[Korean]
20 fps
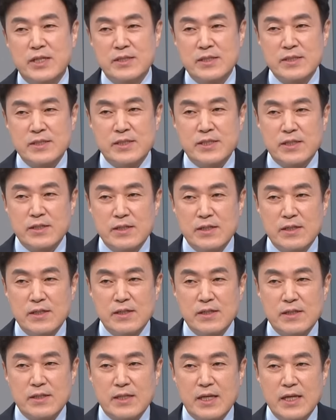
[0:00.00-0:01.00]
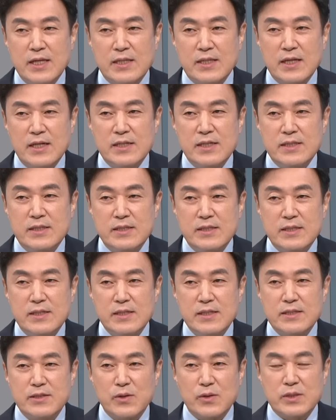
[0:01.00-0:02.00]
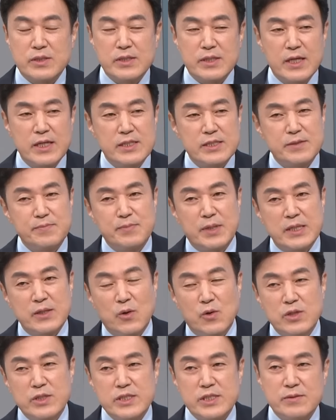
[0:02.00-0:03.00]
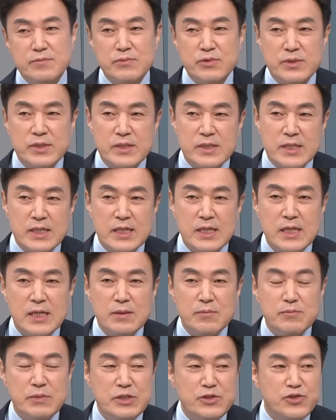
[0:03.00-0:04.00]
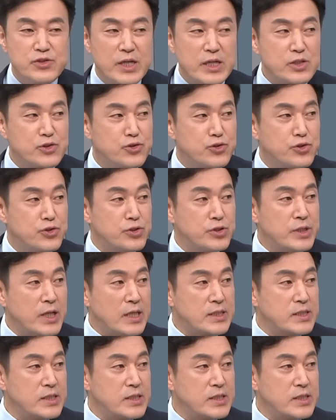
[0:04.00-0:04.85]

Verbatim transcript: 저는 저 게시딸들 또 그 게시판에 올리신 분들이 민주당의 주류는